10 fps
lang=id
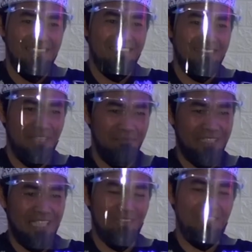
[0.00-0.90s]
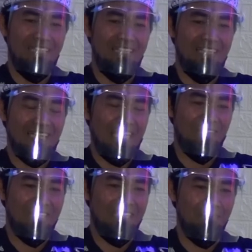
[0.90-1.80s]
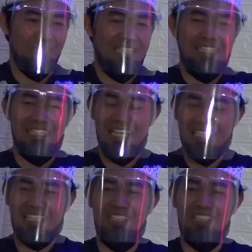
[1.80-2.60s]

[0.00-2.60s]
Tapi kalau kalau dia meninggalkan